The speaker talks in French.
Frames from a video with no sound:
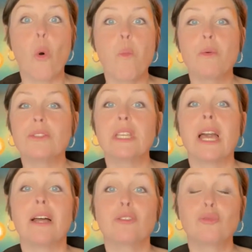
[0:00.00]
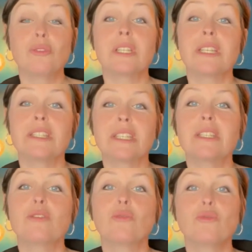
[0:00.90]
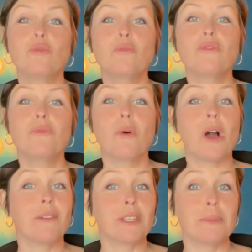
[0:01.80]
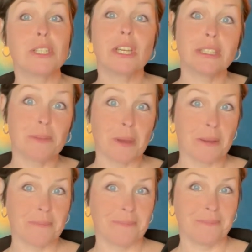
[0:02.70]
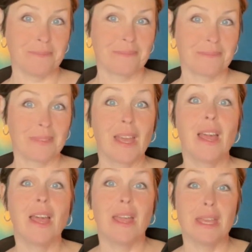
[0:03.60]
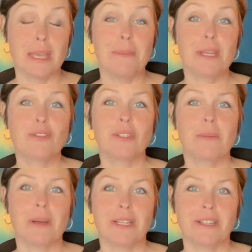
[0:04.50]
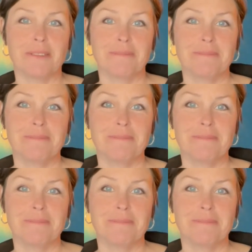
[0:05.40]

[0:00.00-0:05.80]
opposé à toute restriction de mouvement avec mes chiens, n'est-ce pas Eh bien, ce n'est pas le cas.